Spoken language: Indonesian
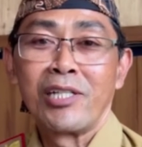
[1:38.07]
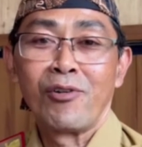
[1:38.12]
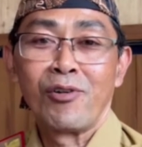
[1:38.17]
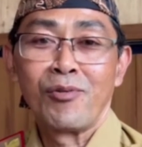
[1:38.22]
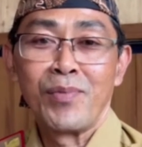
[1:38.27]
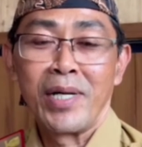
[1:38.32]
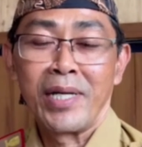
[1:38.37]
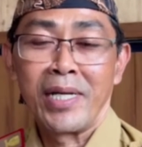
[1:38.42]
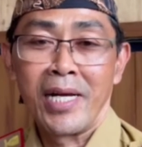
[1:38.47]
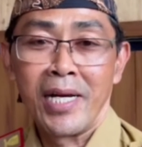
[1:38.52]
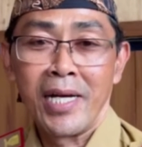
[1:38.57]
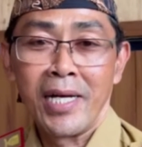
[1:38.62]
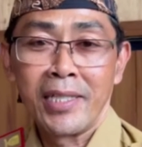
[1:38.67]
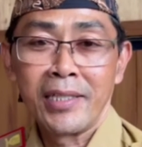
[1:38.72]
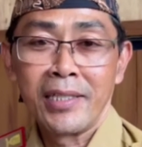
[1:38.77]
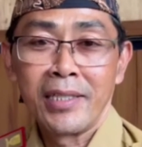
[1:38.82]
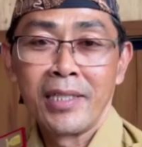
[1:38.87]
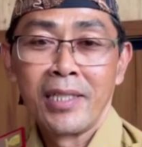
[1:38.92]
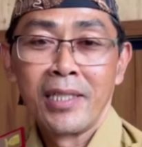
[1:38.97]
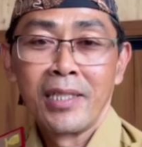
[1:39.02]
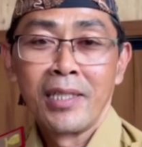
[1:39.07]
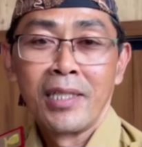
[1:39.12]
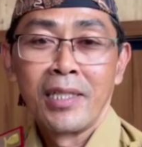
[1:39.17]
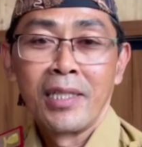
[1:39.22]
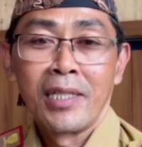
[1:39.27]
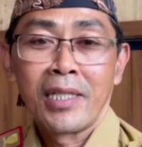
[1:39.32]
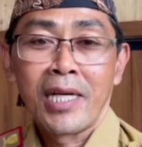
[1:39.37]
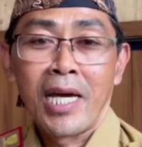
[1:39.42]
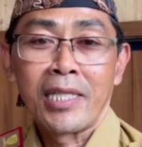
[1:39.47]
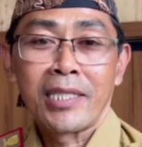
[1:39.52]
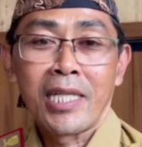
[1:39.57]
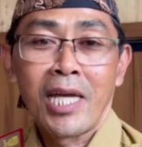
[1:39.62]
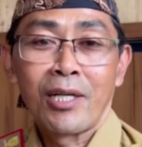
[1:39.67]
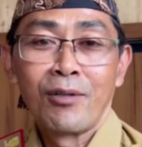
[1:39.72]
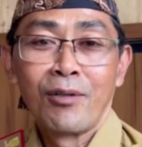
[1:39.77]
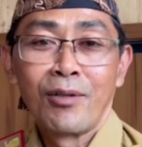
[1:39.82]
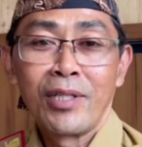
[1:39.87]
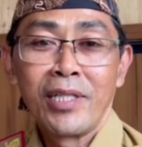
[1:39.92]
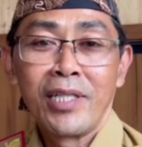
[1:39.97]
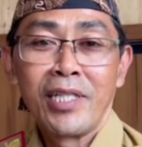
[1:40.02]
Jawa Barat
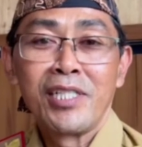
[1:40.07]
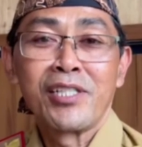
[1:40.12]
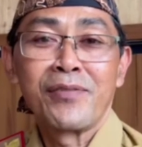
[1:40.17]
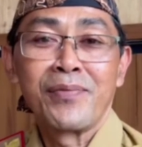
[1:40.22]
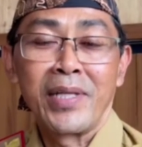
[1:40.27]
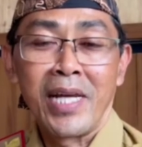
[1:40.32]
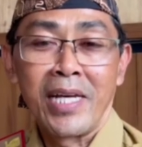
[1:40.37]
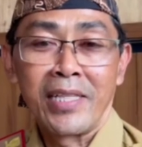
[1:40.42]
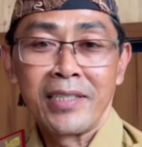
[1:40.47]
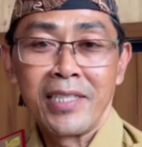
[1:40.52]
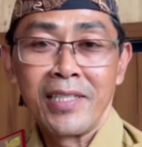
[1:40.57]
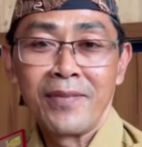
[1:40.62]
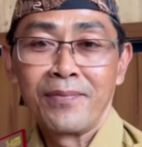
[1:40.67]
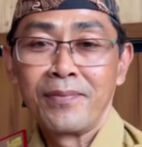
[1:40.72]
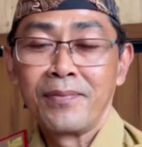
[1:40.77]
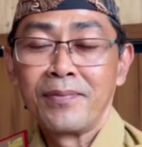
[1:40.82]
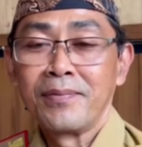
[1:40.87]
kategori inspiratif